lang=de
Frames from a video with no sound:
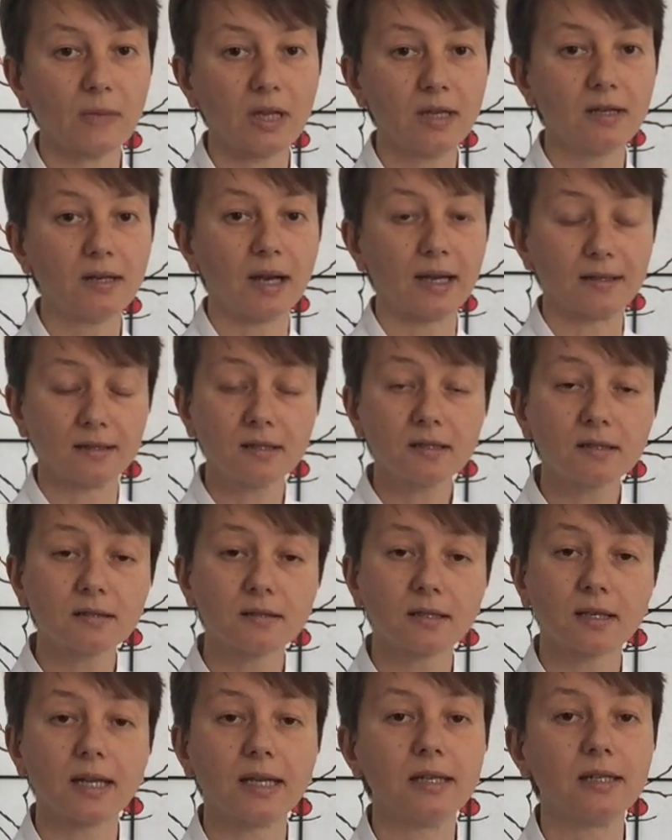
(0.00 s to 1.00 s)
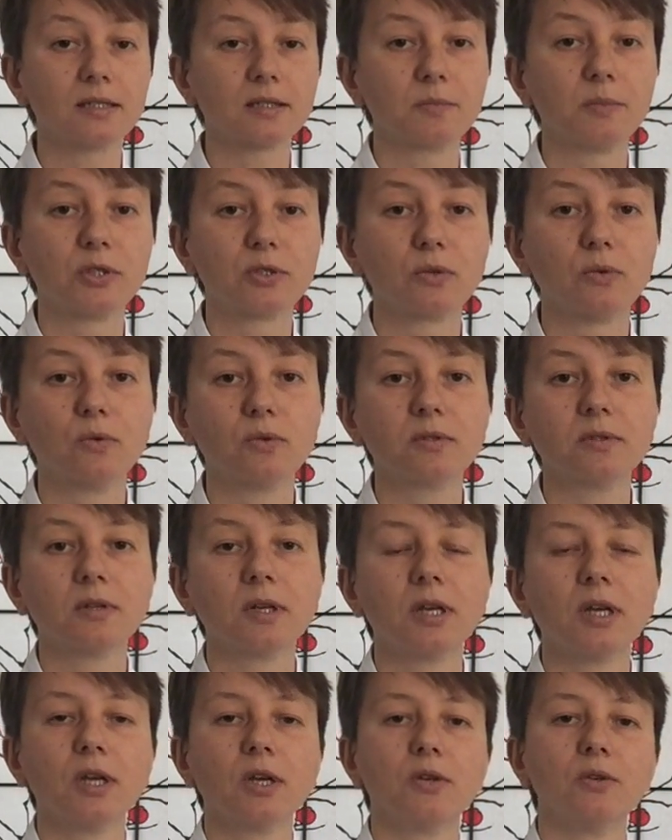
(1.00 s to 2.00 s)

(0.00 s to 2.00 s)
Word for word: in anderen Trainingsmethoden,